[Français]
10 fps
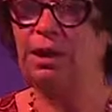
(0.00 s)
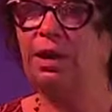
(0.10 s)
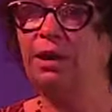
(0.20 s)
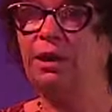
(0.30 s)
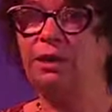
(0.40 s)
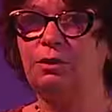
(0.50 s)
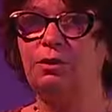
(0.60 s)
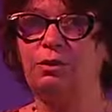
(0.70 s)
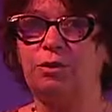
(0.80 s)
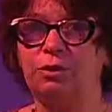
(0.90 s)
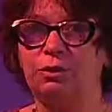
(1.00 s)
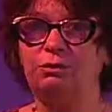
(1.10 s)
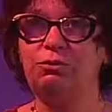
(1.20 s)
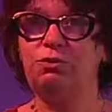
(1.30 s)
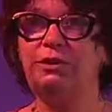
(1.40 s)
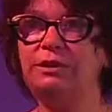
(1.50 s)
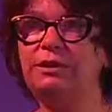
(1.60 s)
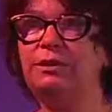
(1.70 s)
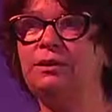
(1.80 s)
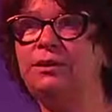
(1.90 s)
Et euh, il faut aussi
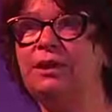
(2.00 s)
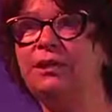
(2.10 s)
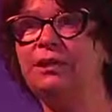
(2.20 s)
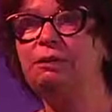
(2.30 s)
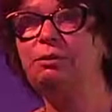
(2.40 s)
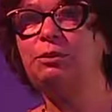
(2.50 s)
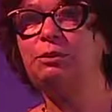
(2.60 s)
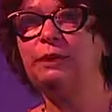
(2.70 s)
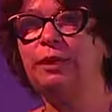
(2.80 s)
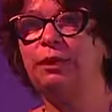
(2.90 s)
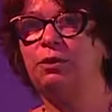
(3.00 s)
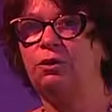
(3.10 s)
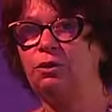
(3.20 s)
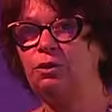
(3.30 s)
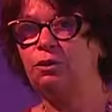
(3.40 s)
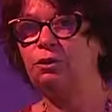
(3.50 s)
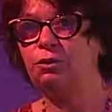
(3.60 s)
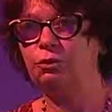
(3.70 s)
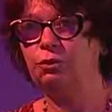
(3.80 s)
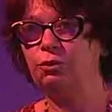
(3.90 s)
qu'ils acceptent
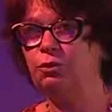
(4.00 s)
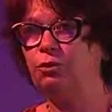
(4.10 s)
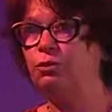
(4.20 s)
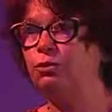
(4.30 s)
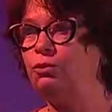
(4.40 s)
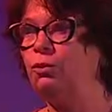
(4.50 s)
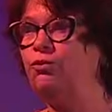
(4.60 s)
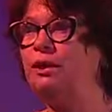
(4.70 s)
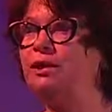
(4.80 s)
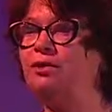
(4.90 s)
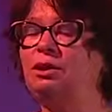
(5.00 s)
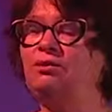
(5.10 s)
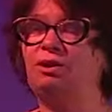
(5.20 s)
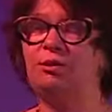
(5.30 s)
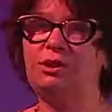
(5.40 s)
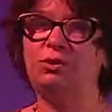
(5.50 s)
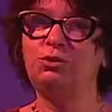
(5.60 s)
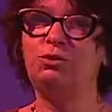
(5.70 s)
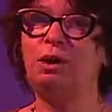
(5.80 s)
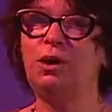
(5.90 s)
euh, qu'on euh, valide les
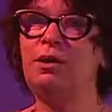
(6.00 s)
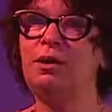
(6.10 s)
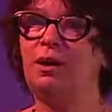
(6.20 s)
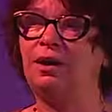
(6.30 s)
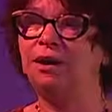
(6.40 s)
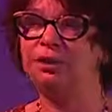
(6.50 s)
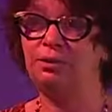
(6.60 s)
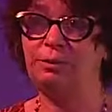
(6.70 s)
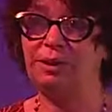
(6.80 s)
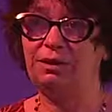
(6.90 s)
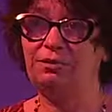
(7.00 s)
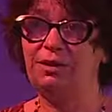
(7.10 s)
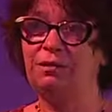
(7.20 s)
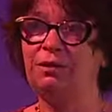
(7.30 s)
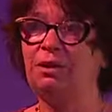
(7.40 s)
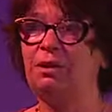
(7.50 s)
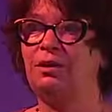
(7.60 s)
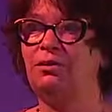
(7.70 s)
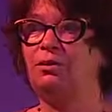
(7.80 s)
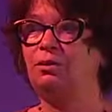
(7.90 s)
formations 3 à 4 semaines avant.
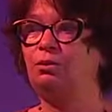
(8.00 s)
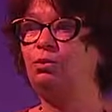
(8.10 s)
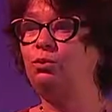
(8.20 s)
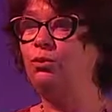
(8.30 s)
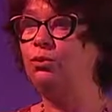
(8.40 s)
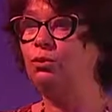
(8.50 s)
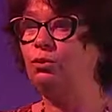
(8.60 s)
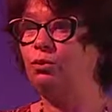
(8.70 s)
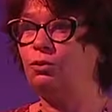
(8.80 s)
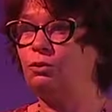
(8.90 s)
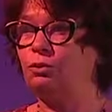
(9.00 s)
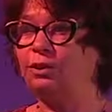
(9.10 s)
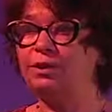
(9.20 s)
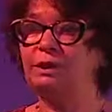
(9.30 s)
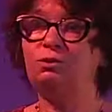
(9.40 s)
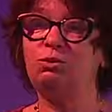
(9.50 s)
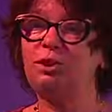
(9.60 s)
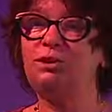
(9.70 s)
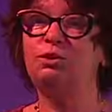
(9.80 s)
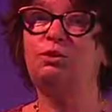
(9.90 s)
pour, et ça,
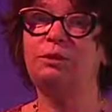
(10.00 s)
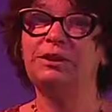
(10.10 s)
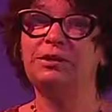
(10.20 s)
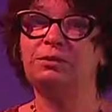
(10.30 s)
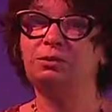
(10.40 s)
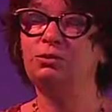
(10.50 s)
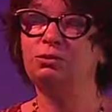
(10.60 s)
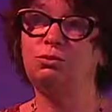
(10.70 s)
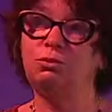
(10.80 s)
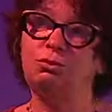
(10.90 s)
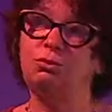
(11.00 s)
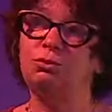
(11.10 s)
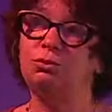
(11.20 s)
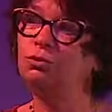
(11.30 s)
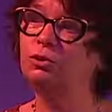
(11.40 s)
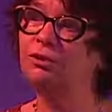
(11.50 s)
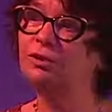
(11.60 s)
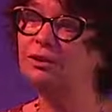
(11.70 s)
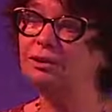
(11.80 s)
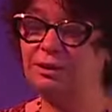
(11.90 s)
toutes les entreprises ne, les
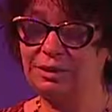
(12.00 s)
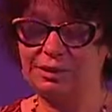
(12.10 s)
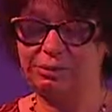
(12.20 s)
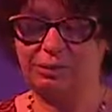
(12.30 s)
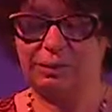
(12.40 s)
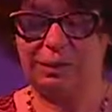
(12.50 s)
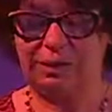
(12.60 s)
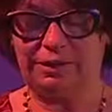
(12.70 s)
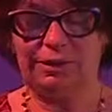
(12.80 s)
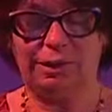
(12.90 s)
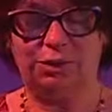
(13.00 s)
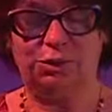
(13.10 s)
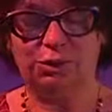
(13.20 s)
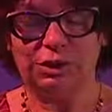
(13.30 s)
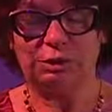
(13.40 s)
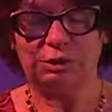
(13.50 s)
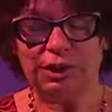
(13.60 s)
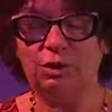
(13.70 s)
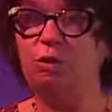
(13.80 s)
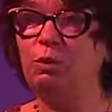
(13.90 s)
n'acceptent pas. Hein. Donc c'est pour
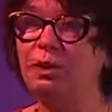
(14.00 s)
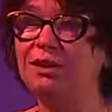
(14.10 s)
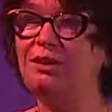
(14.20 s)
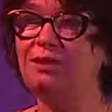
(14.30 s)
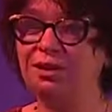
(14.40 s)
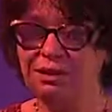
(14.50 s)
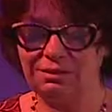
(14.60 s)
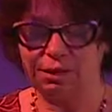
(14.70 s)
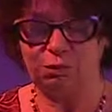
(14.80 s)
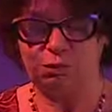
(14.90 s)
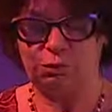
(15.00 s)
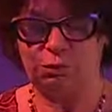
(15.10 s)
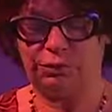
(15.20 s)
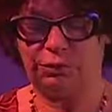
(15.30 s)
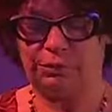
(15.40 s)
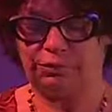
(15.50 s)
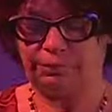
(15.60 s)
ça qu'on ne peut pas travailler avec tout le monde.